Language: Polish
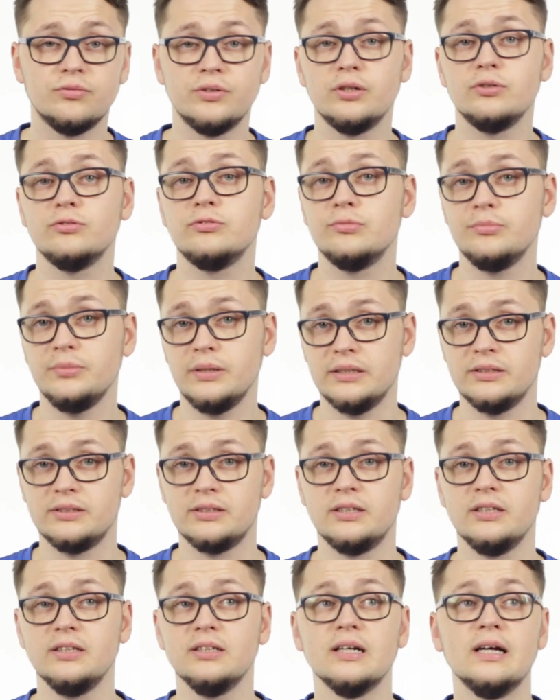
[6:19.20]
rowerów
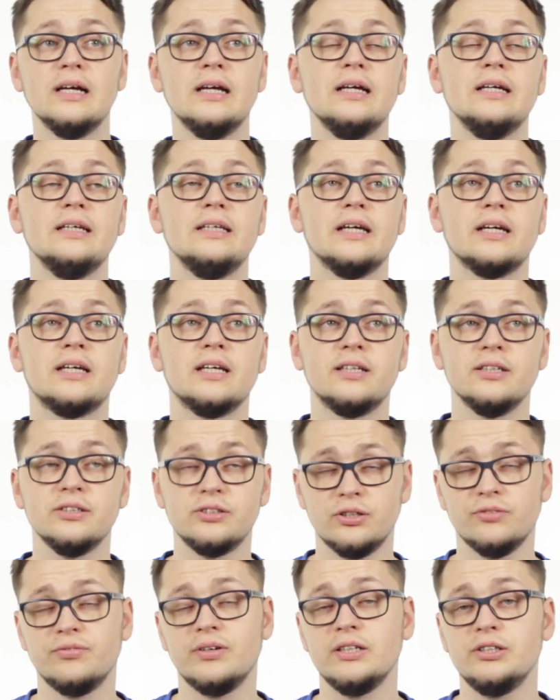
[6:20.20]
miejskich, jakie
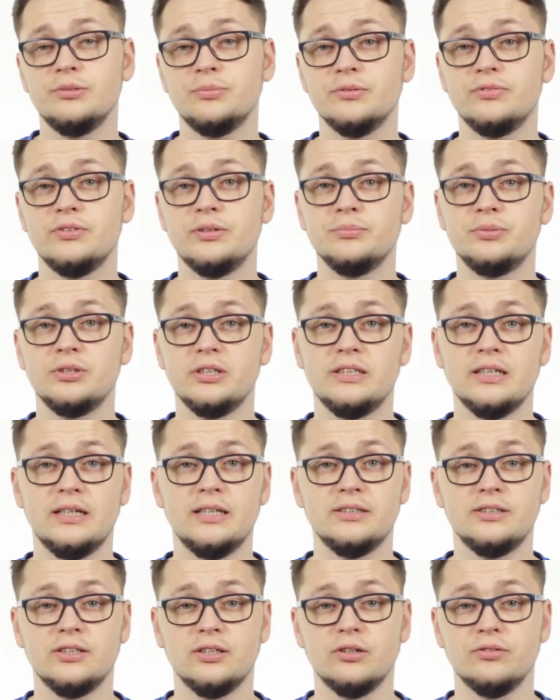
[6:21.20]
testowaliśmy w tym
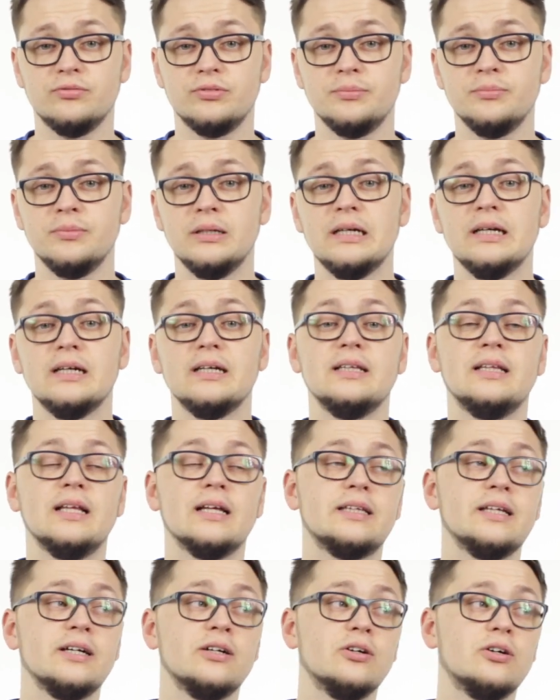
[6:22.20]
przedziale cenowym,
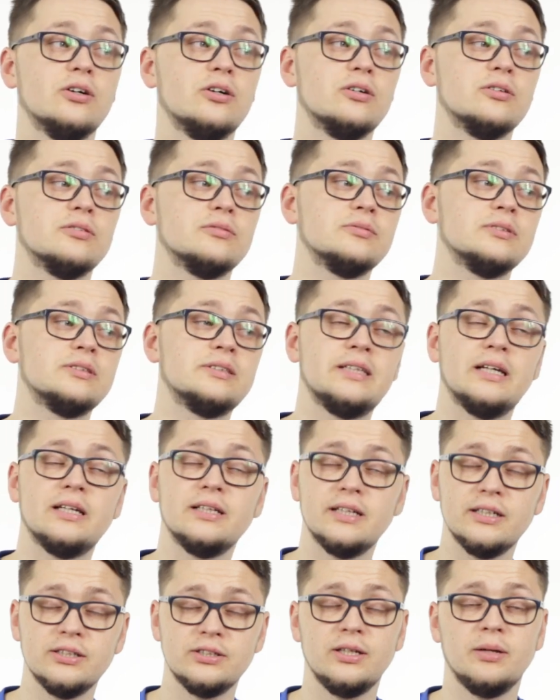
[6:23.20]
dlatego
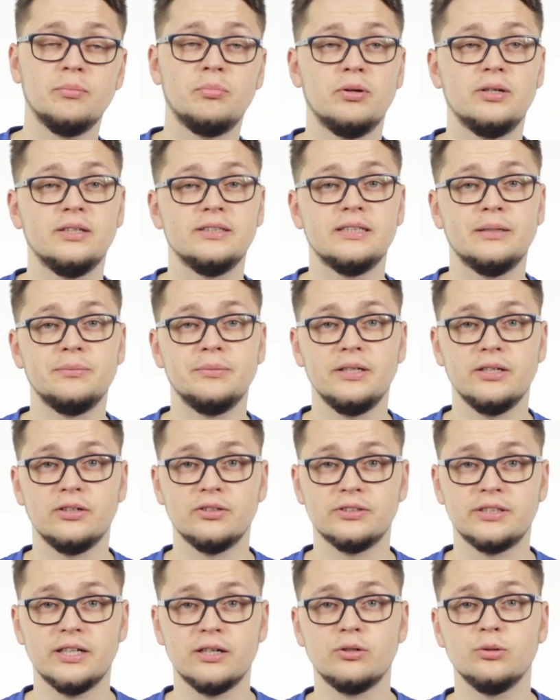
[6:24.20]
serdecznie polecamy
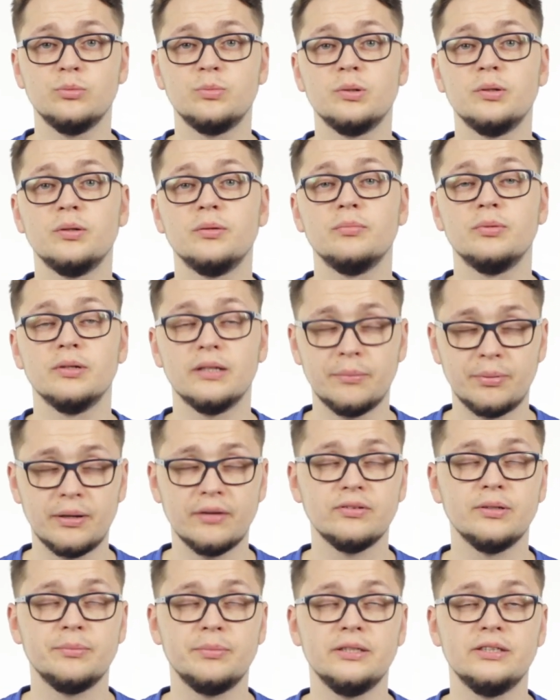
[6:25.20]
jego zakup, bo
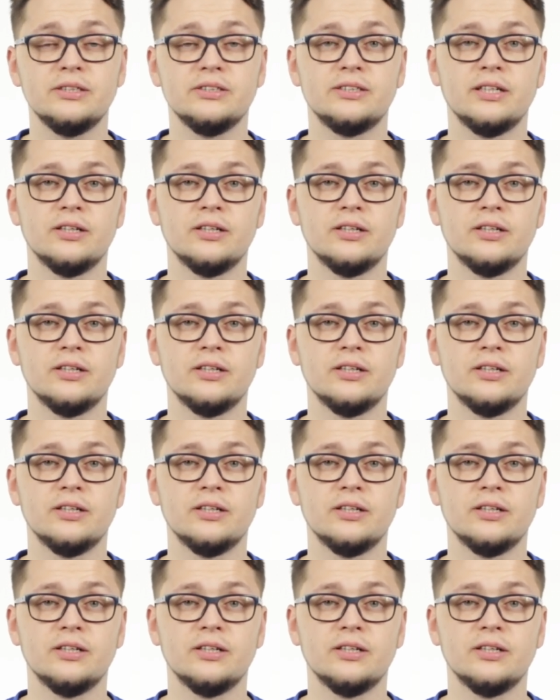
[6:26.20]
naprawdę będziesz